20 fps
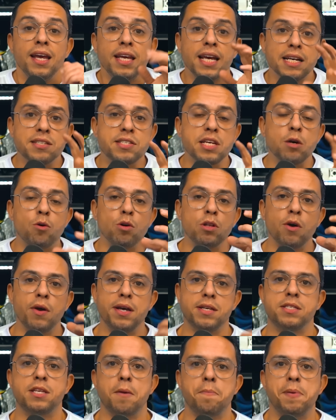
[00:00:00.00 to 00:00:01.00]
E assim, quando eu
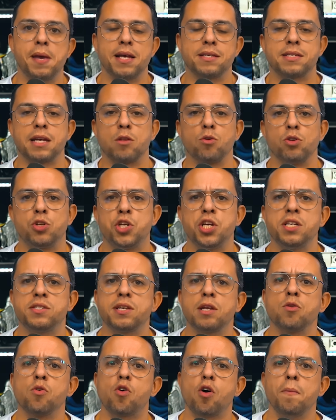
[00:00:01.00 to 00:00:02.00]
recebi essa
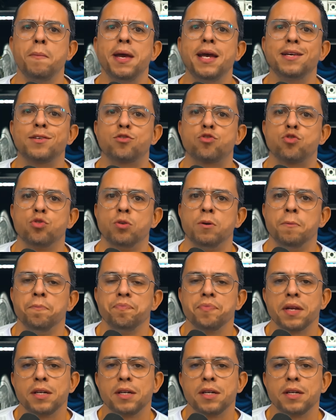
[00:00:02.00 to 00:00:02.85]
notícia, no começo,